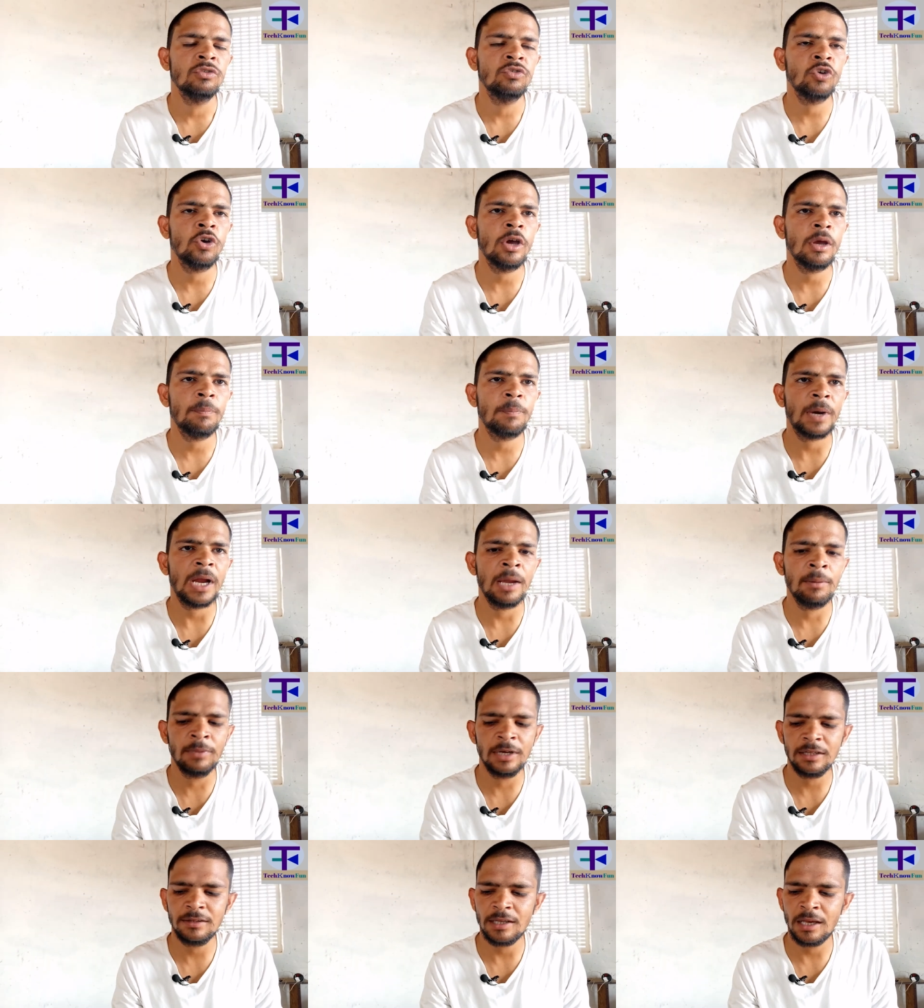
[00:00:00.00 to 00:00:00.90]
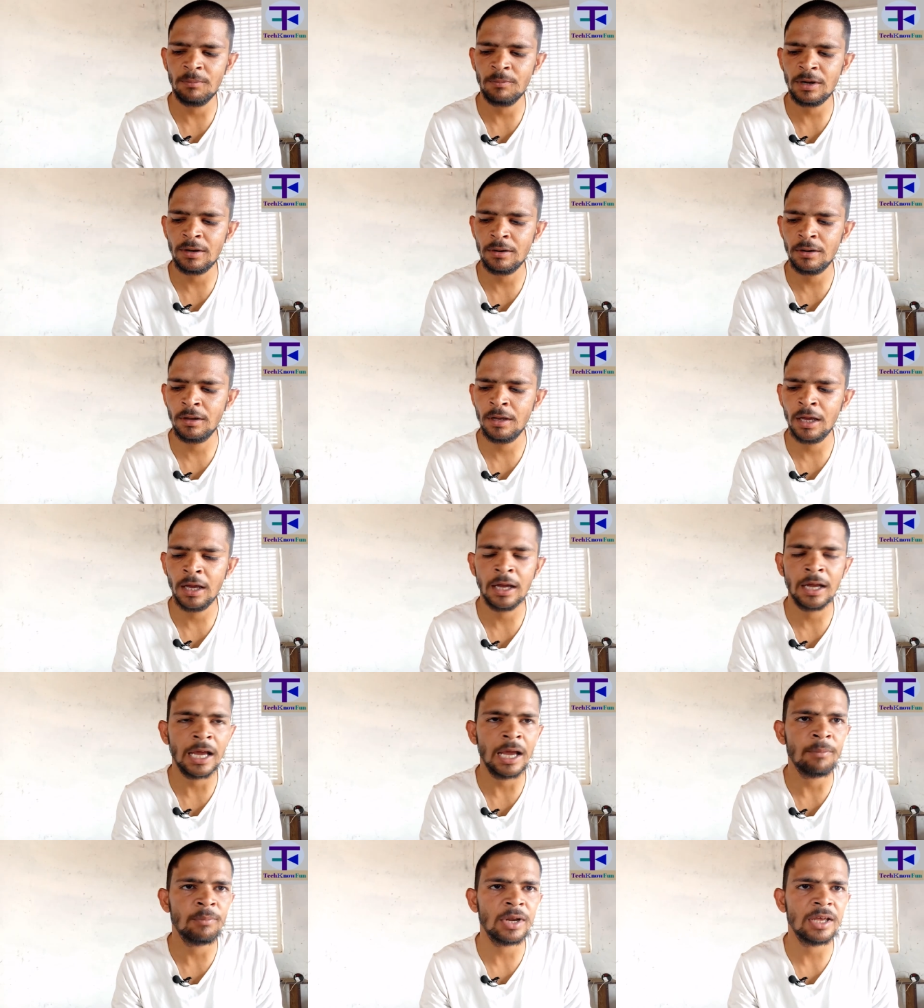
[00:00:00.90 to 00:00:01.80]
जो है प्राइमरी
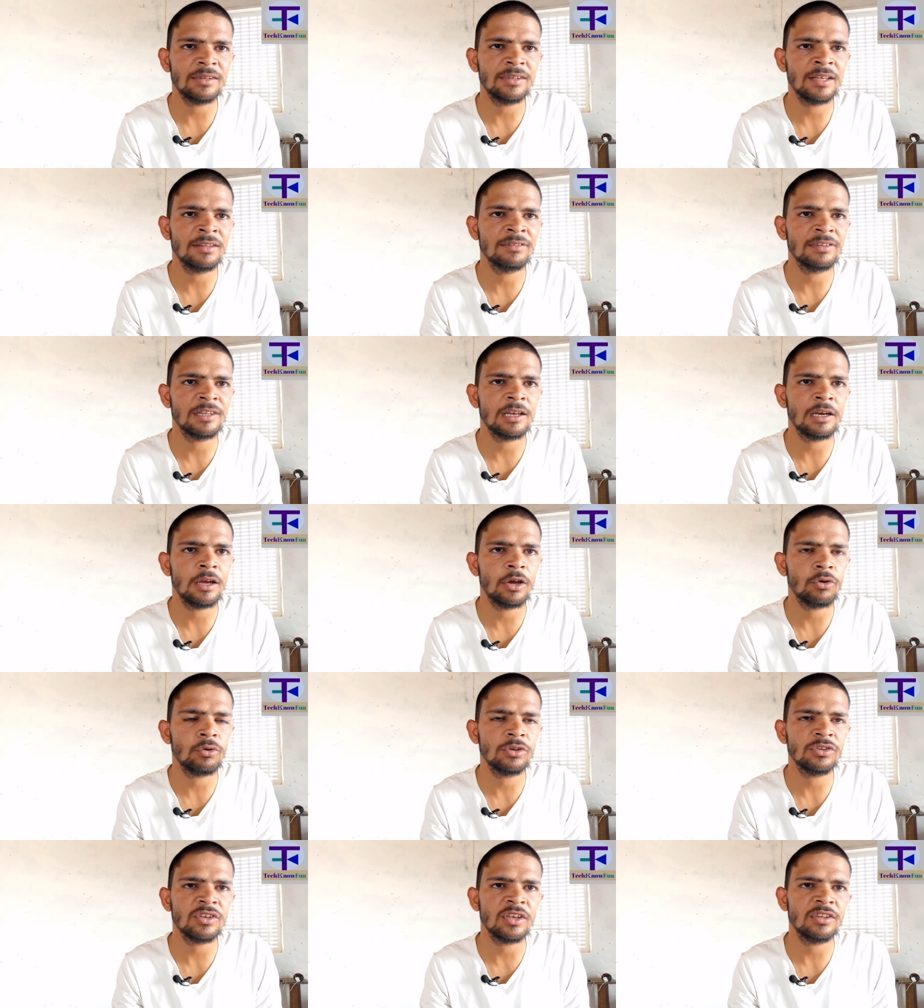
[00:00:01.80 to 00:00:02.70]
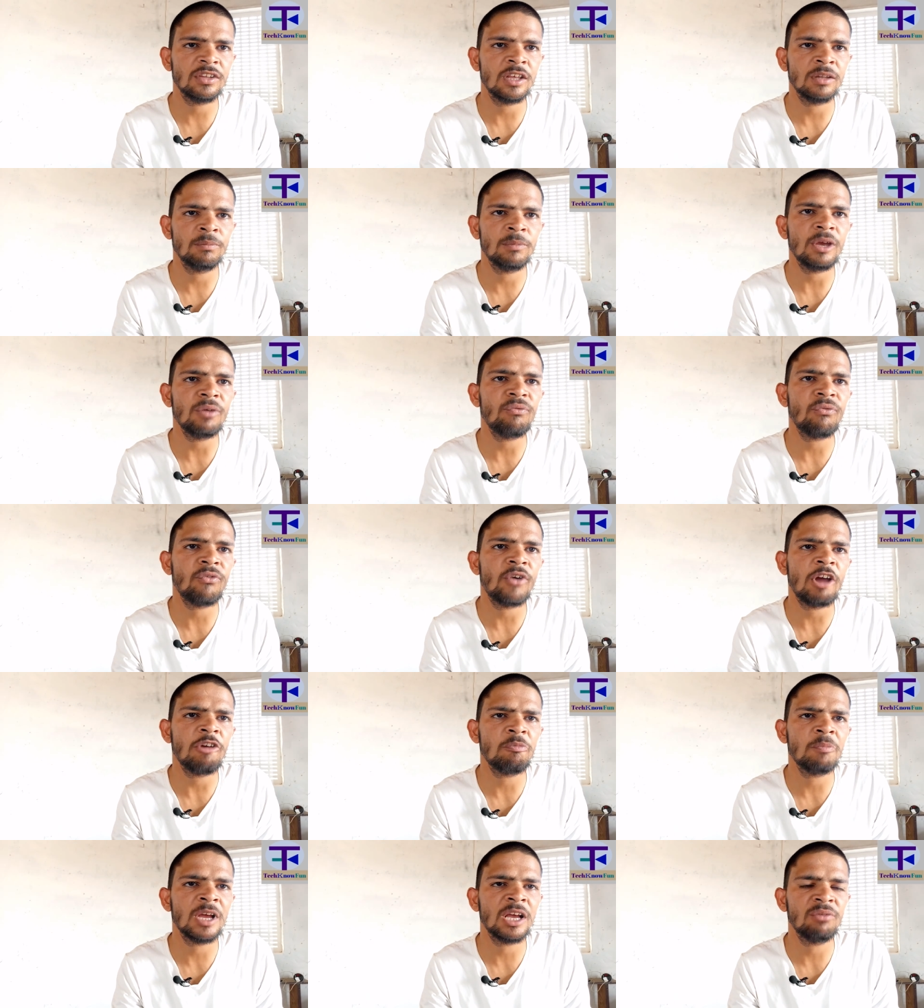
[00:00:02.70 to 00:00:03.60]
कैमरा सेंसर है और इसके साथ में
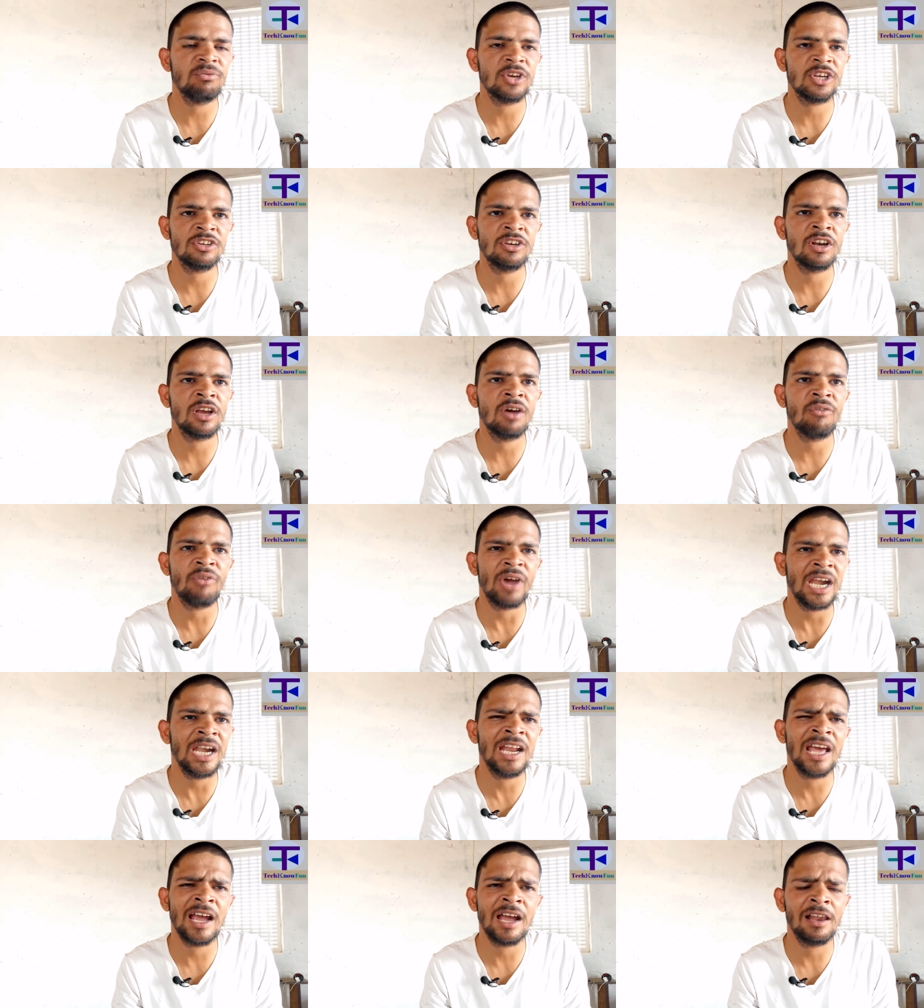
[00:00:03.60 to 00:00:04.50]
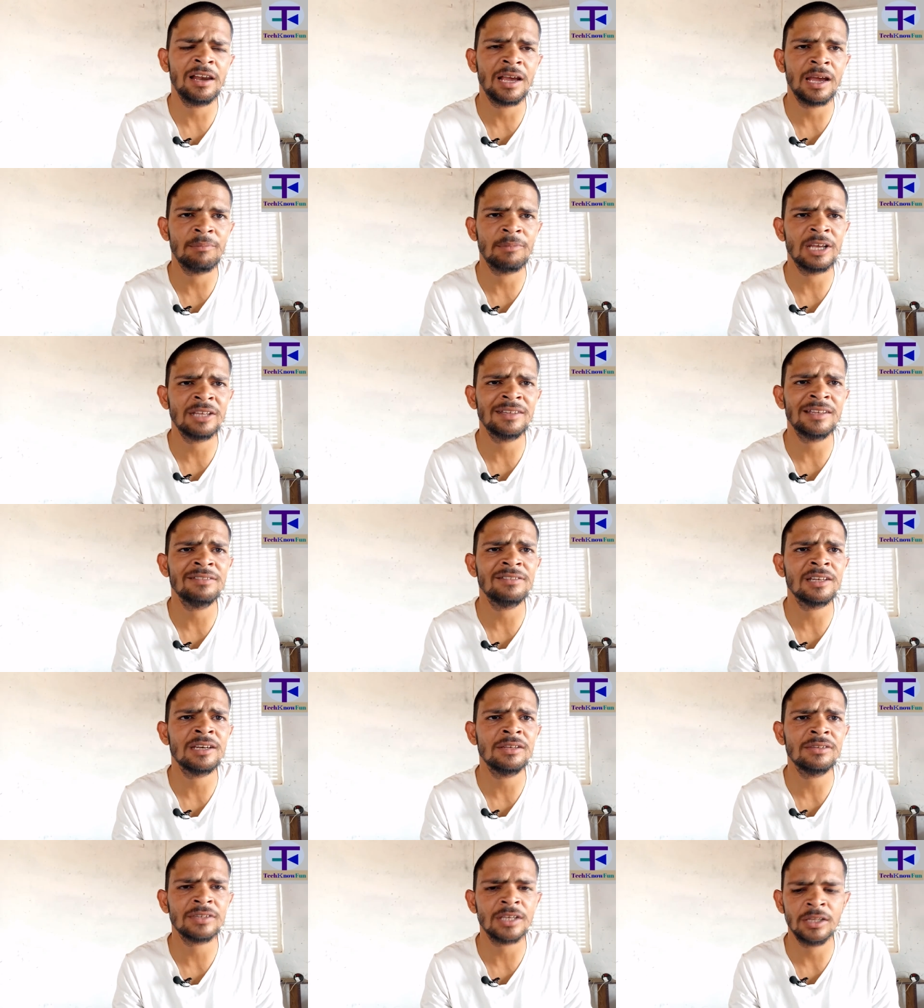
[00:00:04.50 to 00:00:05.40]
फाइव मेगा का वाइड एंगल कैमरा
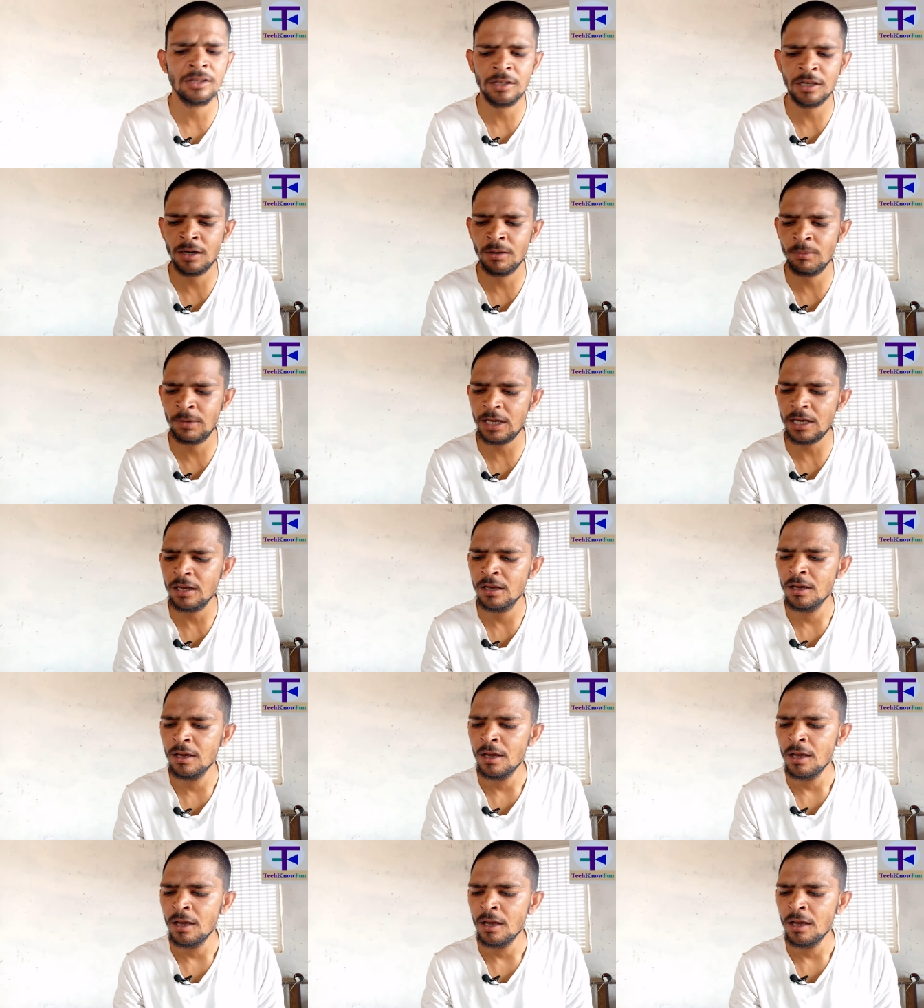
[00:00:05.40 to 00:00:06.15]
सेंसर इसके अंदर हमें